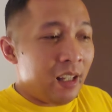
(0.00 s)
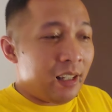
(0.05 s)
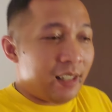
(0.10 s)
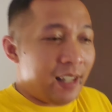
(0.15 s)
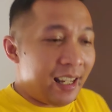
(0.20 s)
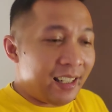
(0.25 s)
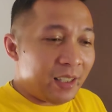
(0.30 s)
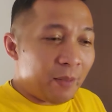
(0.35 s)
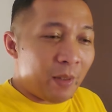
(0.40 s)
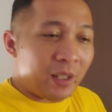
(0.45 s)

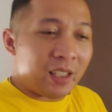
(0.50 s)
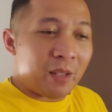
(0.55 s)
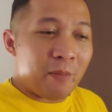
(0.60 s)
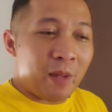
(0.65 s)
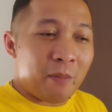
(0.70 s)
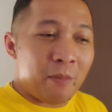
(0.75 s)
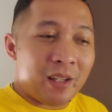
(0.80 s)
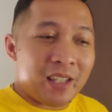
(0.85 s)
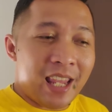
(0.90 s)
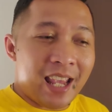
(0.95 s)
dan
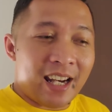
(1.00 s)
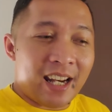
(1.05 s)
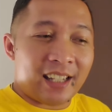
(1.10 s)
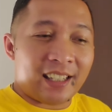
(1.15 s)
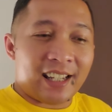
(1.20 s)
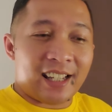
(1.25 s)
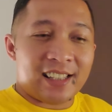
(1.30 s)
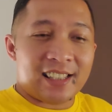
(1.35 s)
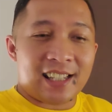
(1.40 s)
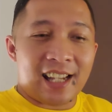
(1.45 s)
teman-teman
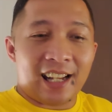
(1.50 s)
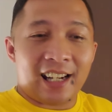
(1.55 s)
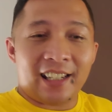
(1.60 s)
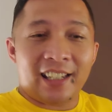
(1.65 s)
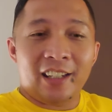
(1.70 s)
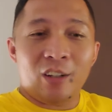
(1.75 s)
menyarankan sekarang